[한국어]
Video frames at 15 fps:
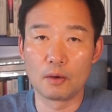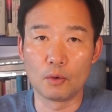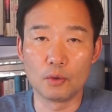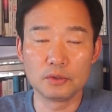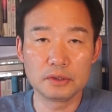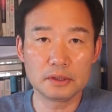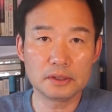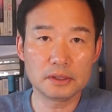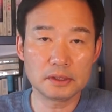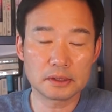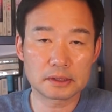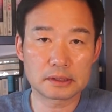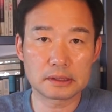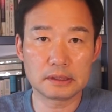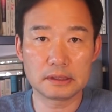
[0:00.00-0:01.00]

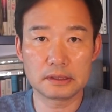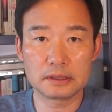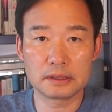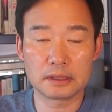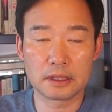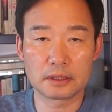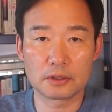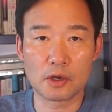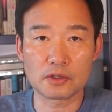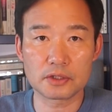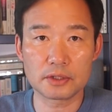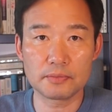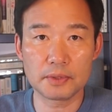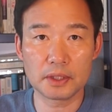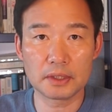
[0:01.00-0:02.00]
오늘 그
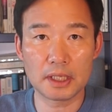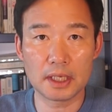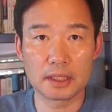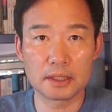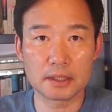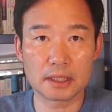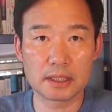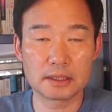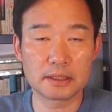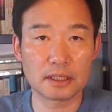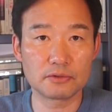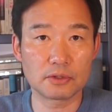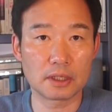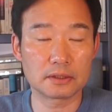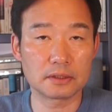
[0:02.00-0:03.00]
정치면에 있는
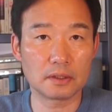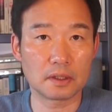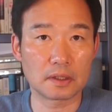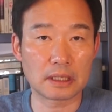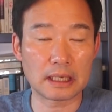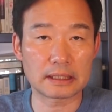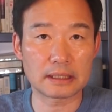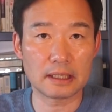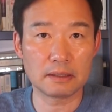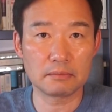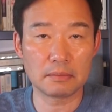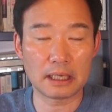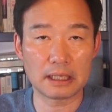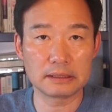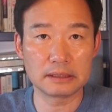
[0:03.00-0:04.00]
기사 중에서
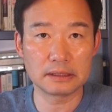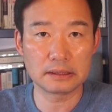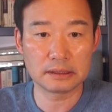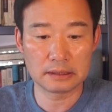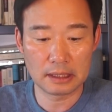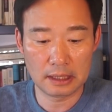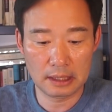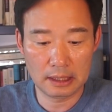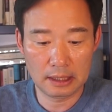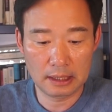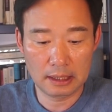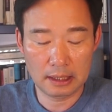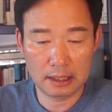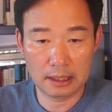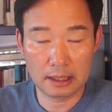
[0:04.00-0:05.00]
가장 많은
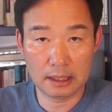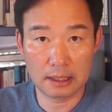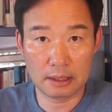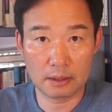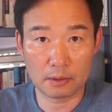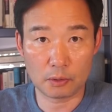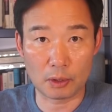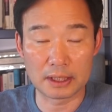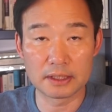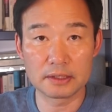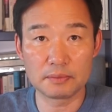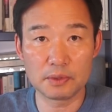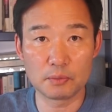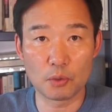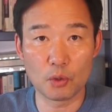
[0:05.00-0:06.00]
에,
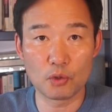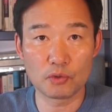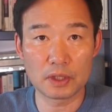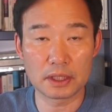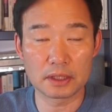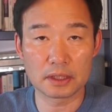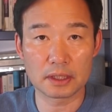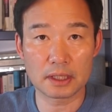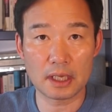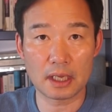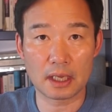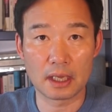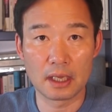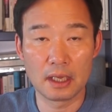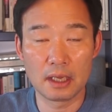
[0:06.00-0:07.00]
관심을 모으고 있는
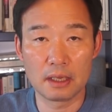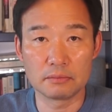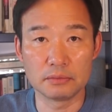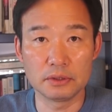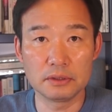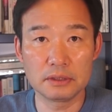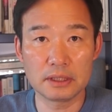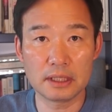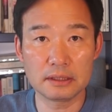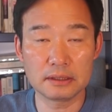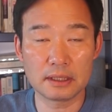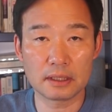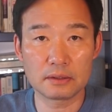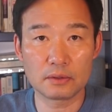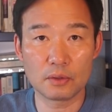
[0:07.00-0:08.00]
게 문재인
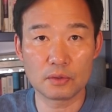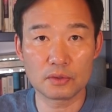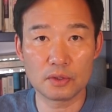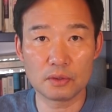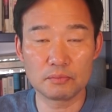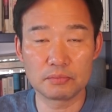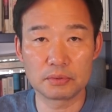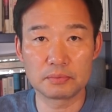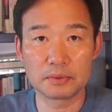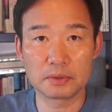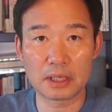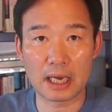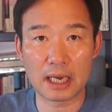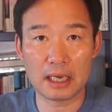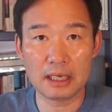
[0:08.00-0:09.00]
대통령
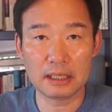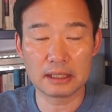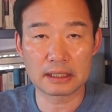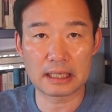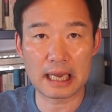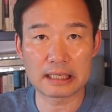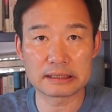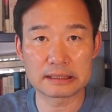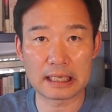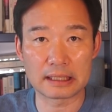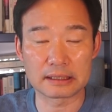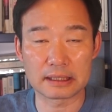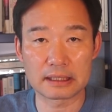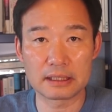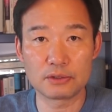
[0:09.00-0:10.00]
부부가
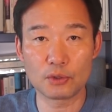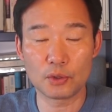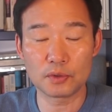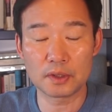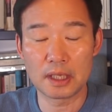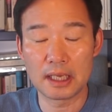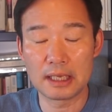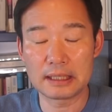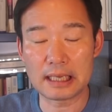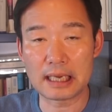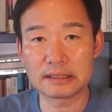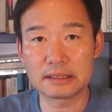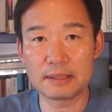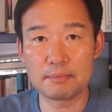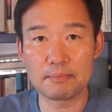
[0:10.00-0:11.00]
양산 기존
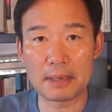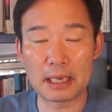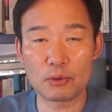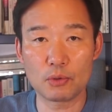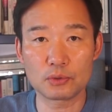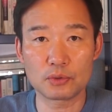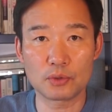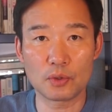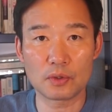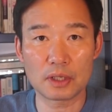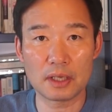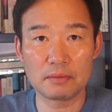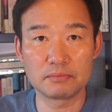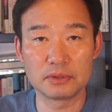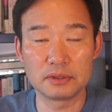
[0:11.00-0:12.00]
양산
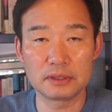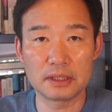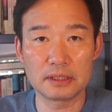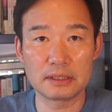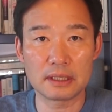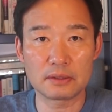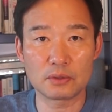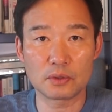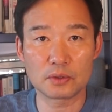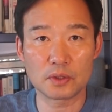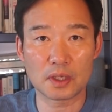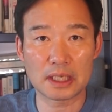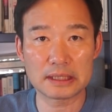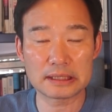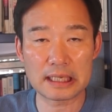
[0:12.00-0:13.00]
매곡동에 문재인
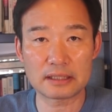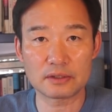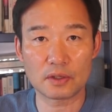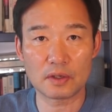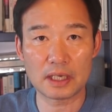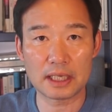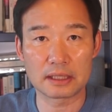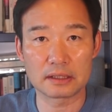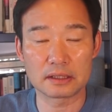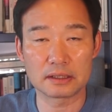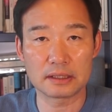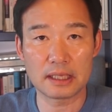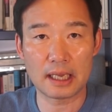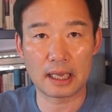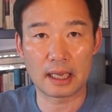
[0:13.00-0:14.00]
대통령의 사저가
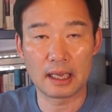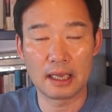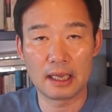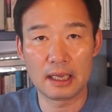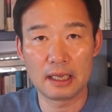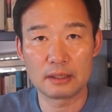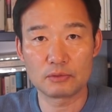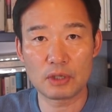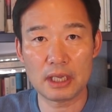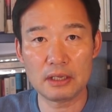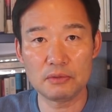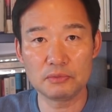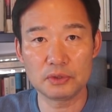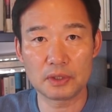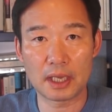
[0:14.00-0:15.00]
있는데
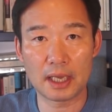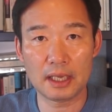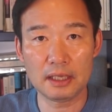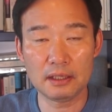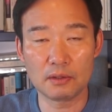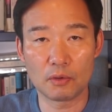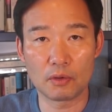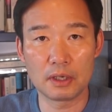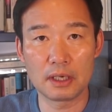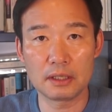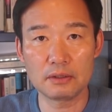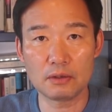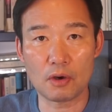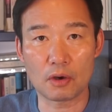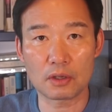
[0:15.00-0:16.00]
퇴임 후에
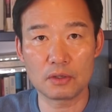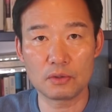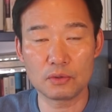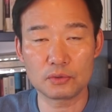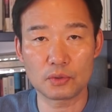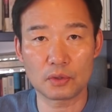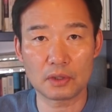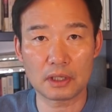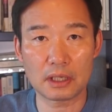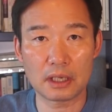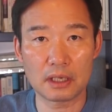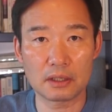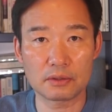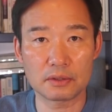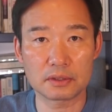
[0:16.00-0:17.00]
원래는 거기로
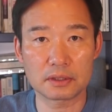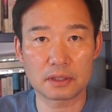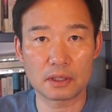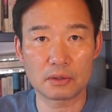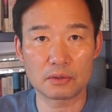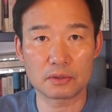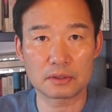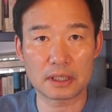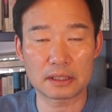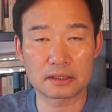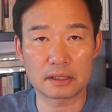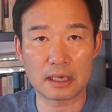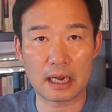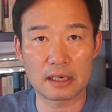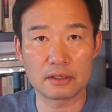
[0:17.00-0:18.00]
돌아갈 것이라고
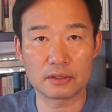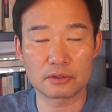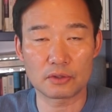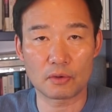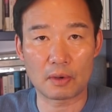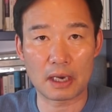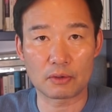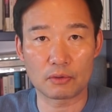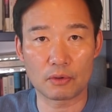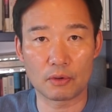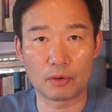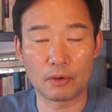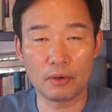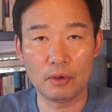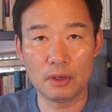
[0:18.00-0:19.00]
다들 알려져
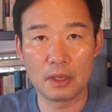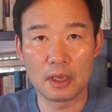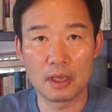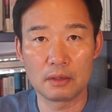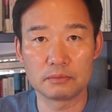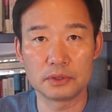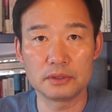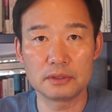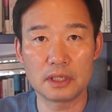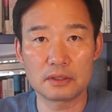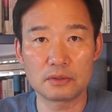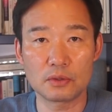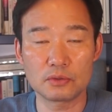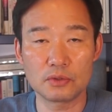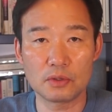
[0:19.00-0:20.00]
왔고 문
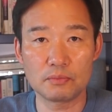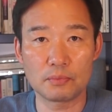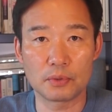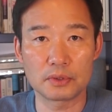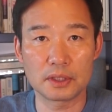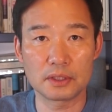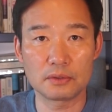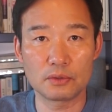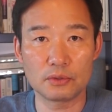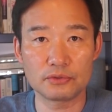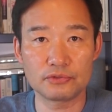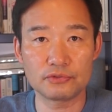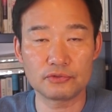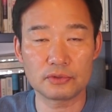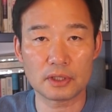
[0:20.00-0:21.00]
대통령 본인도
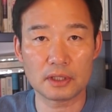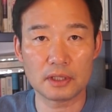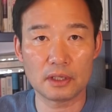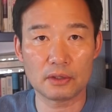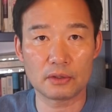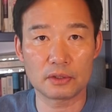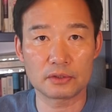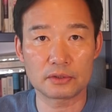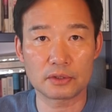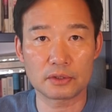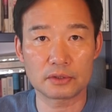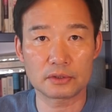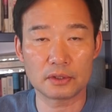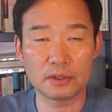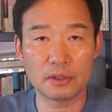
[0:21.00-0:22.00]
수차례에
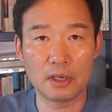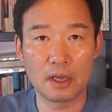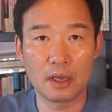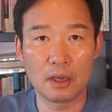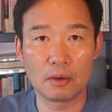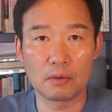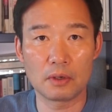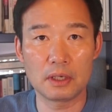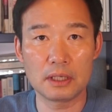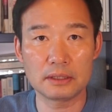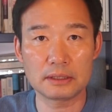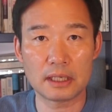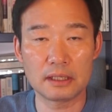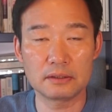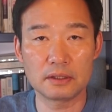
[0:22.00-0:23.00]
걸쳐서
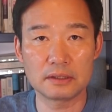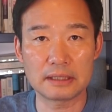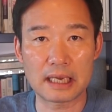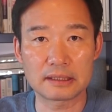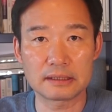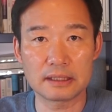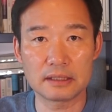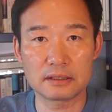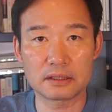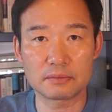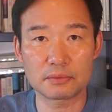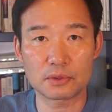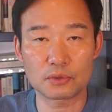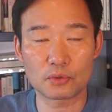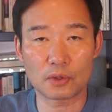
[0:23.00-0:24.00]
원래 살던
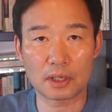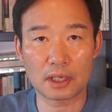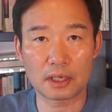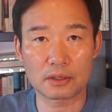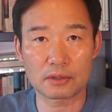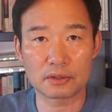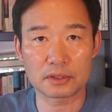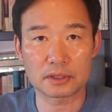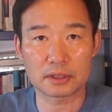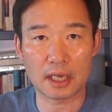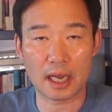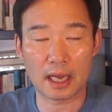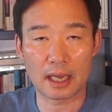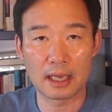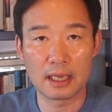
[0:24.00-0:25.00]
양산집으로 돌아갈
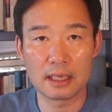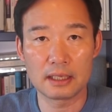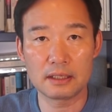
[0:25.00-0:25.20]
것이다.